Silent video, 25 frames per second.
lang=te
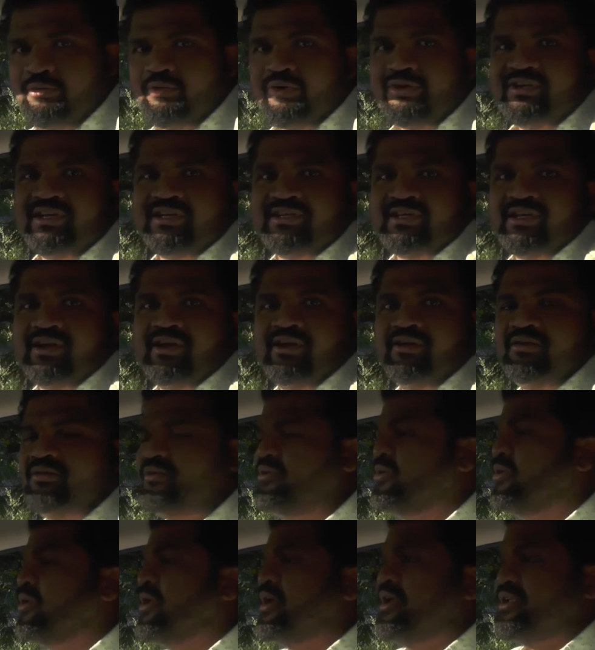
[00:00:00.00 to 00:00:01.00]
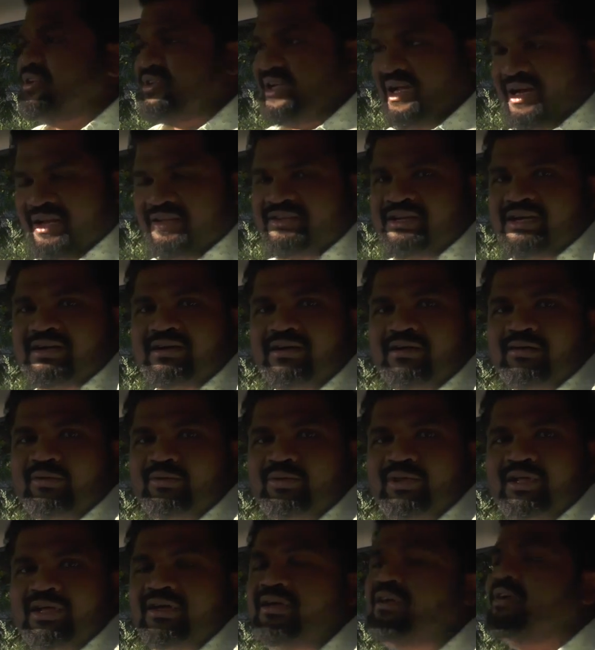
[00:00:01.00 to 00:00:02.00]
డ్రైవ్ కూడా చేశాను నేను చాలా చక్కగా
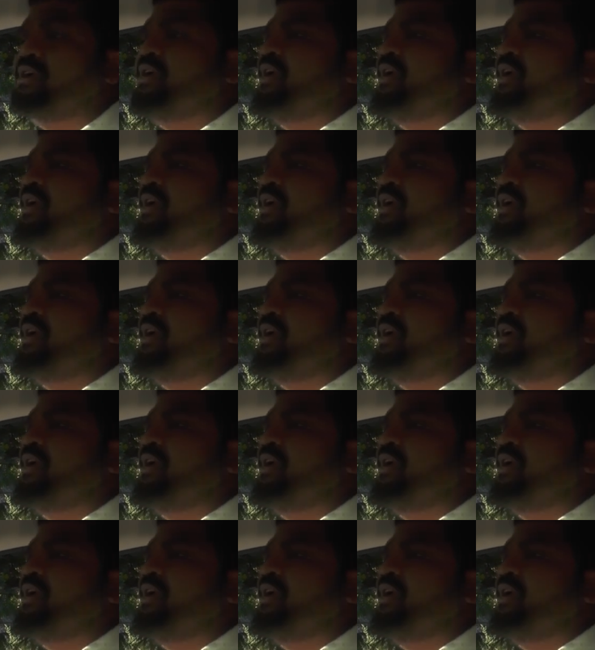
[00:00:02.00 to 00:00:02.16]
ఉంది